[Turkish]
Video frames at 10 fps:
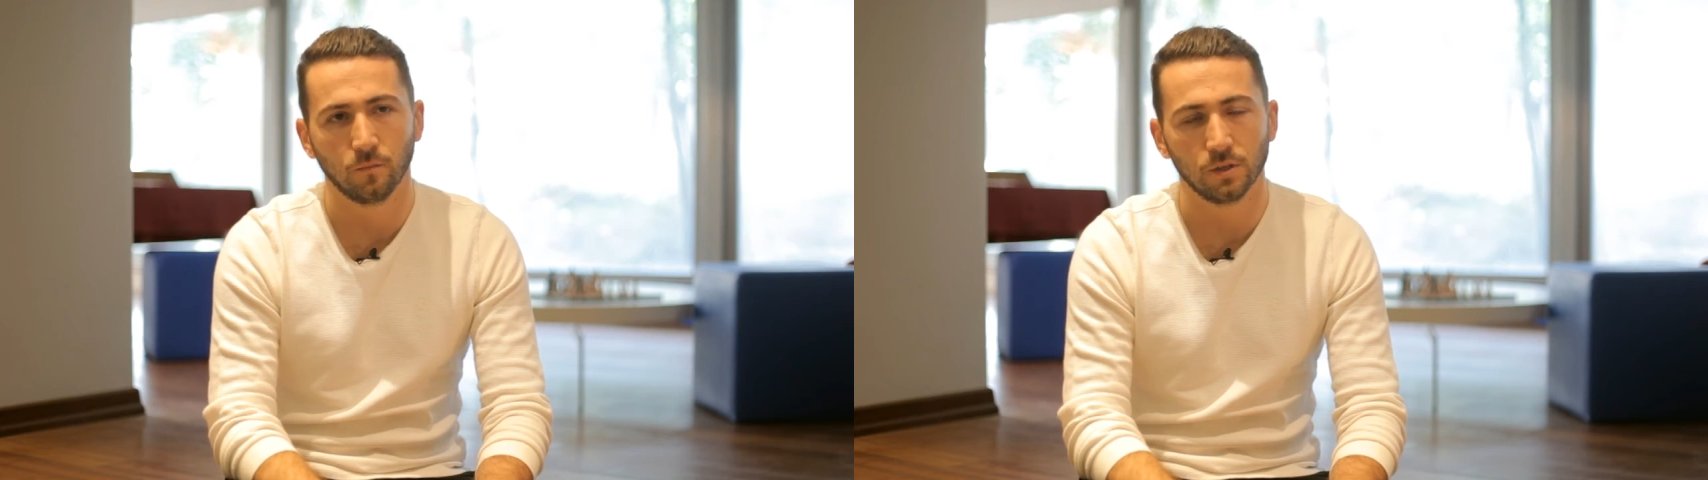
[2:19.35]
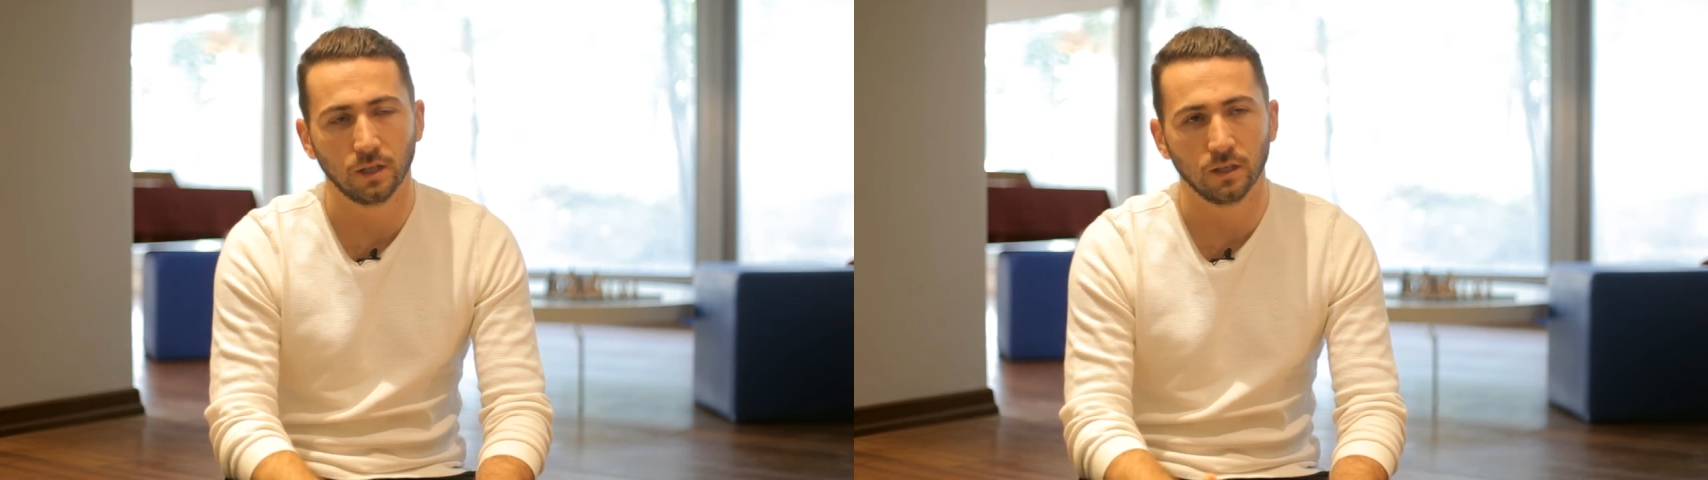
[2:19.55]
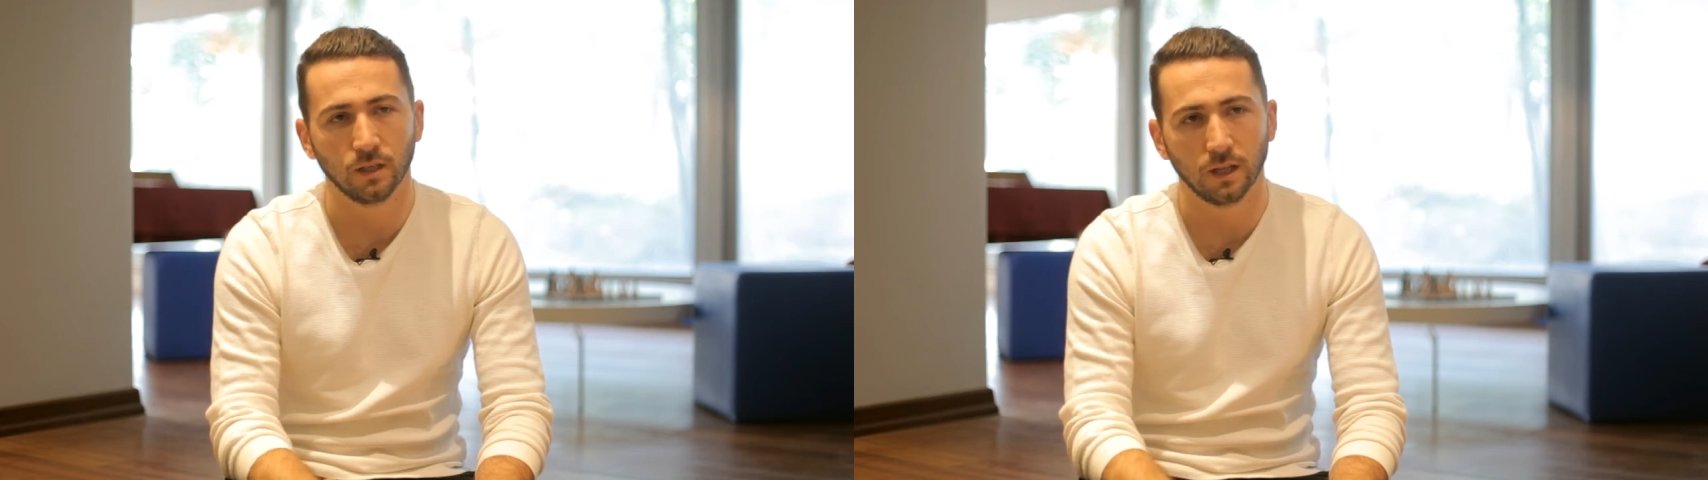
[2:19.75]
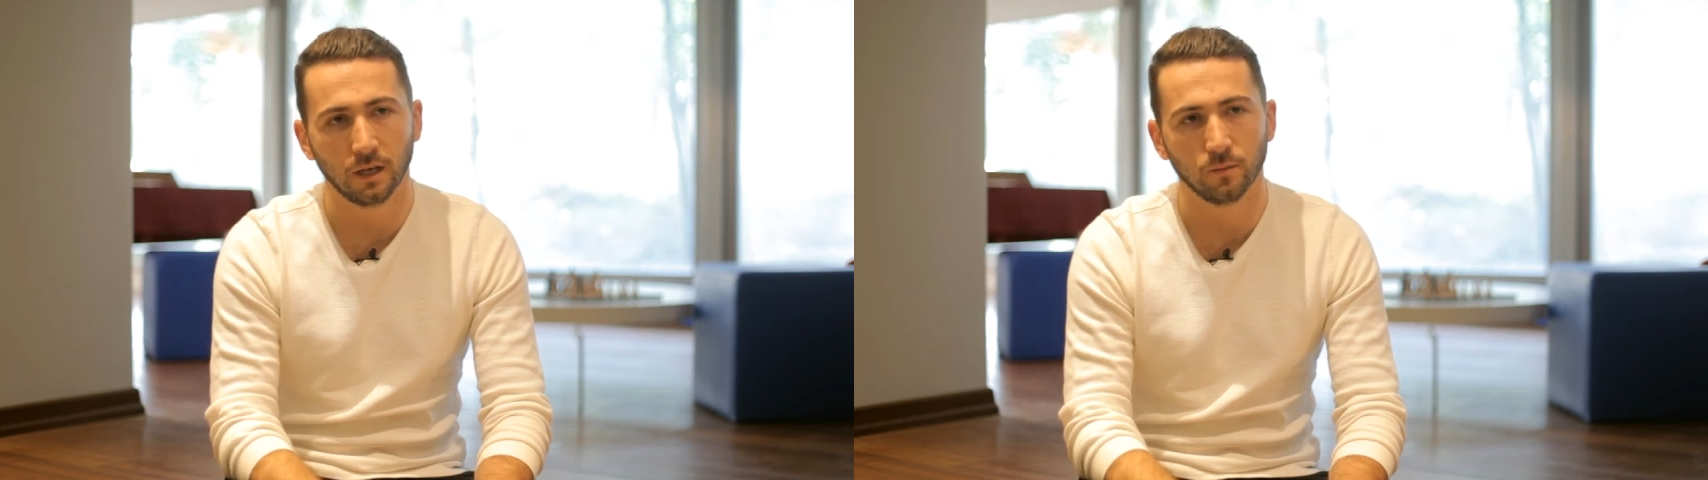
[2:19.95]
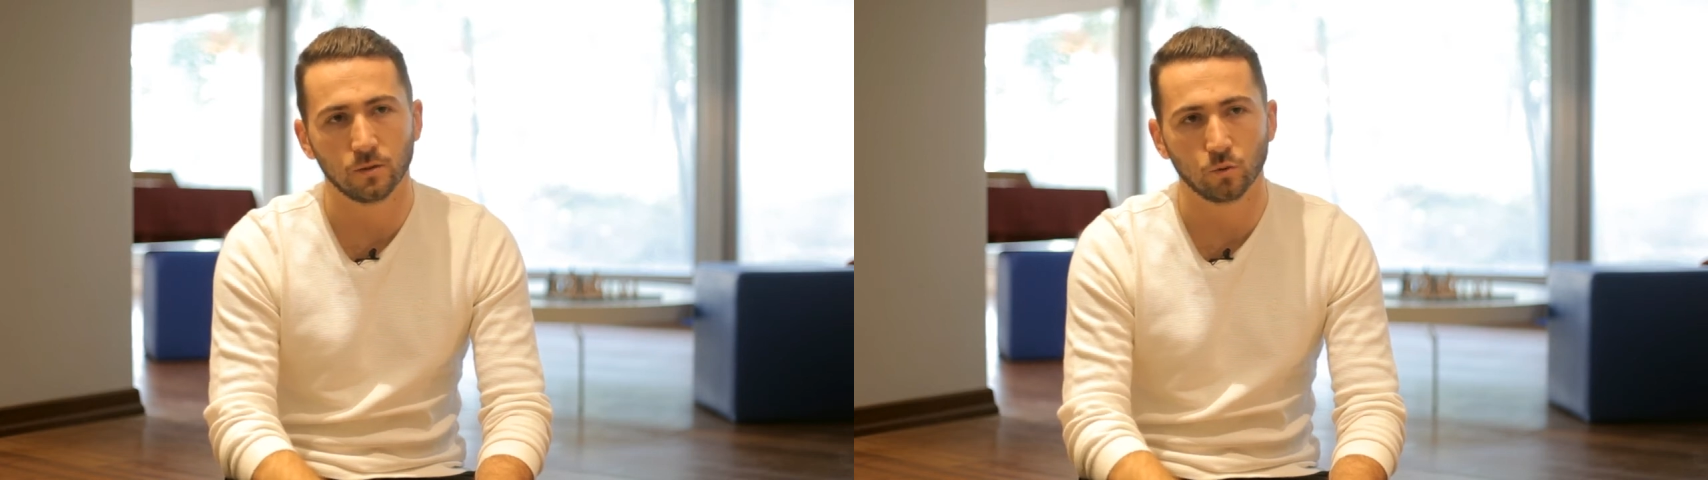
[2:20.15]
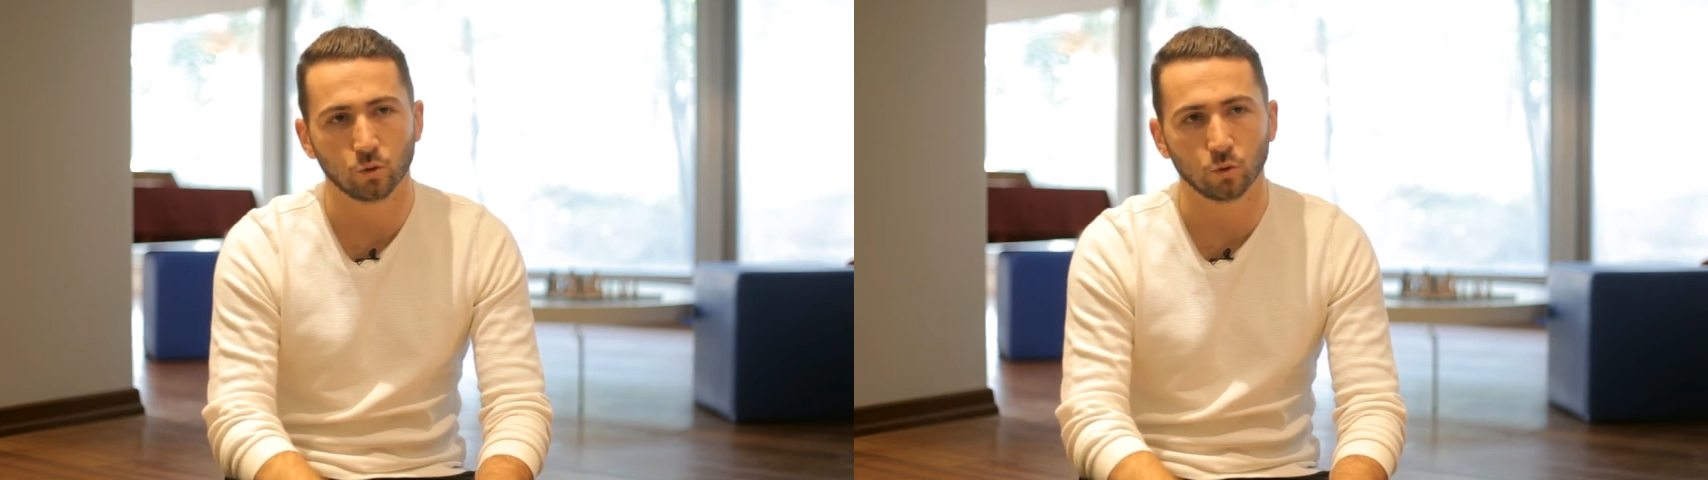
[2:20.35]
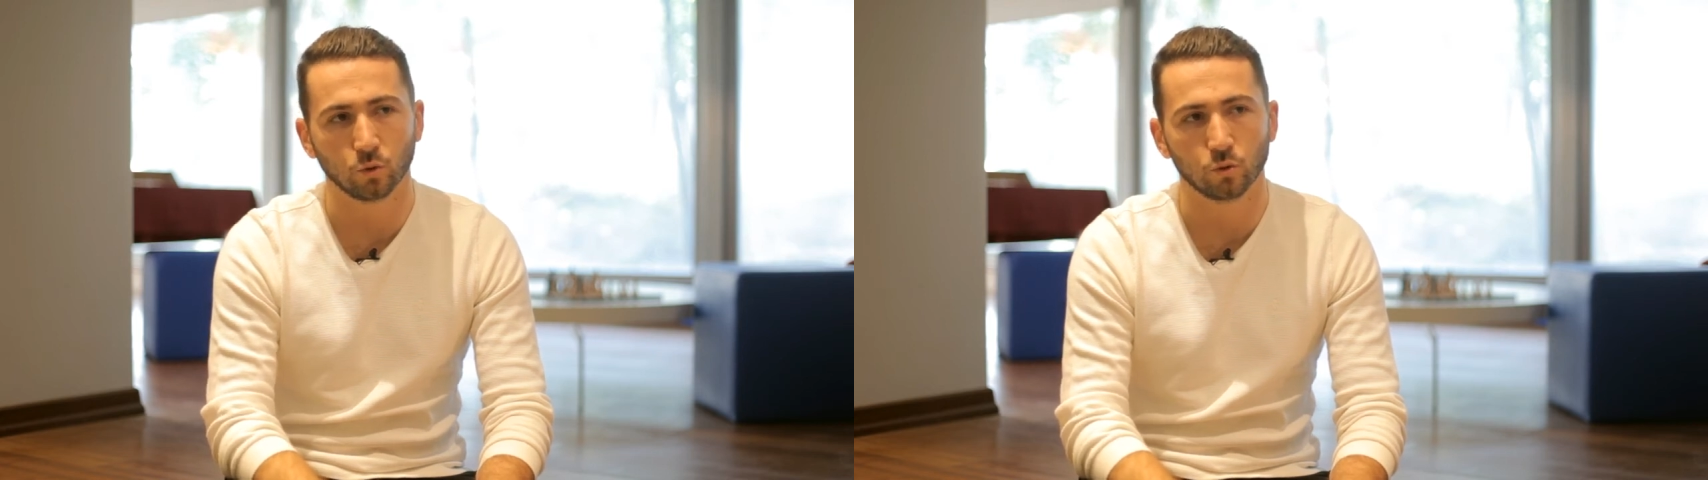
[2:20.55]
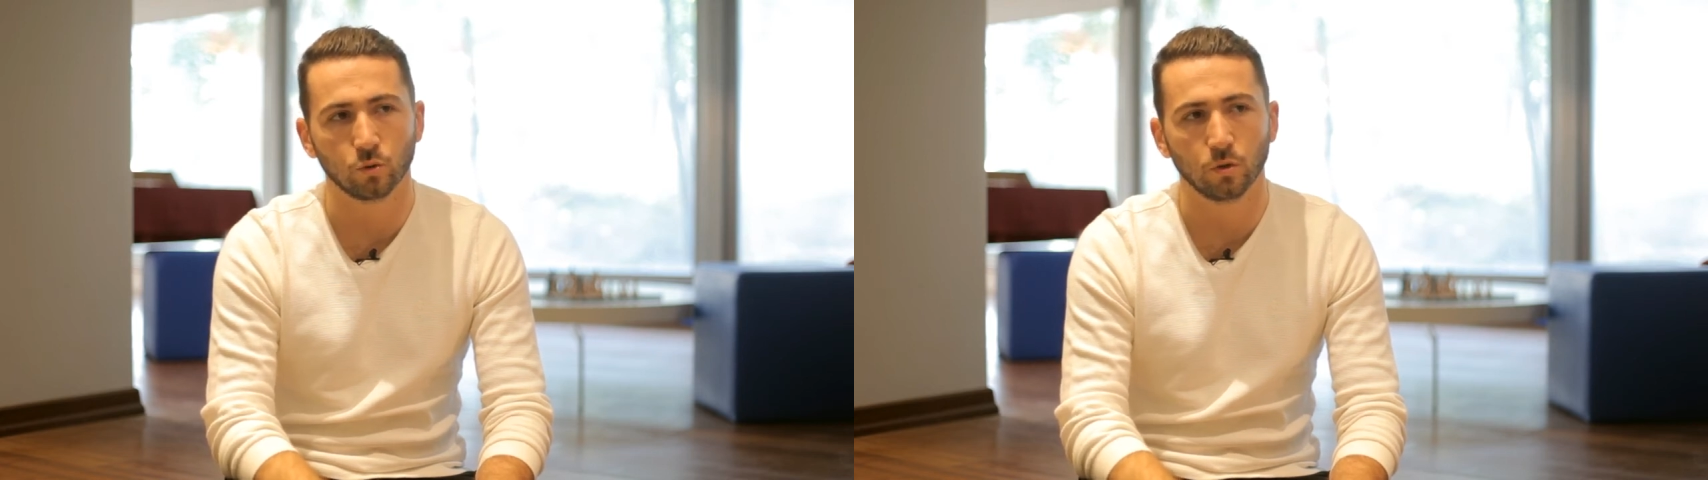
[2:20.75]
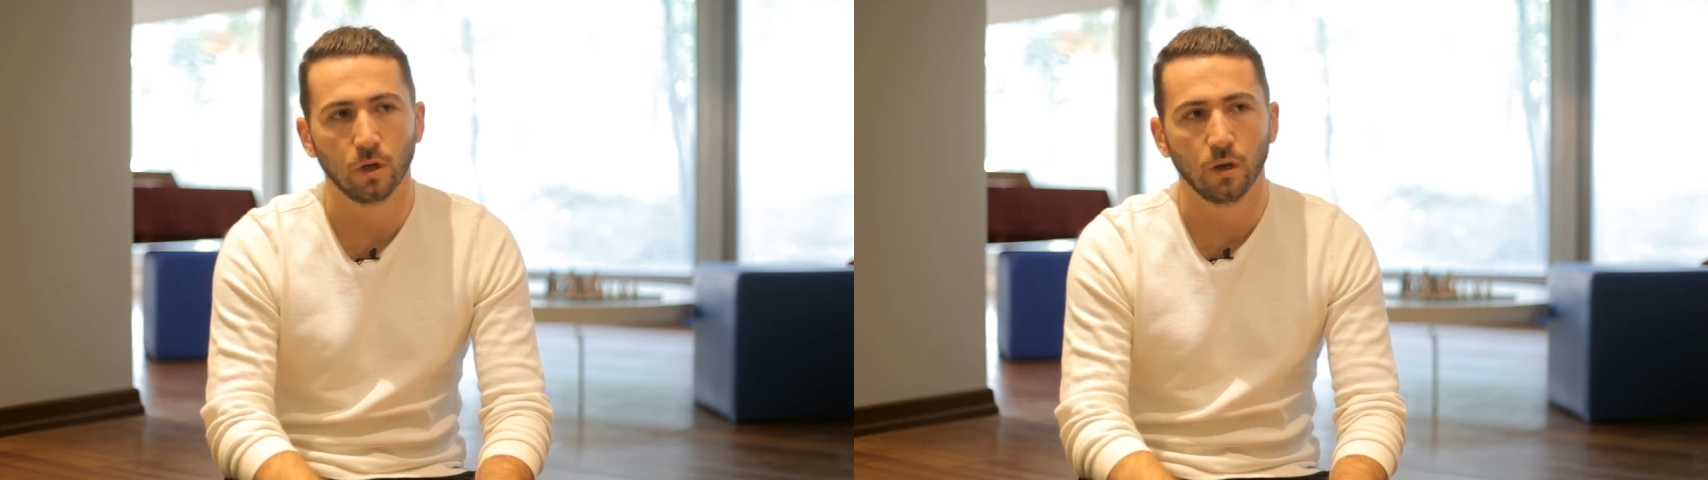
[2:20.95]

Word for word: bir şekilde ilerlemesi söz konusu.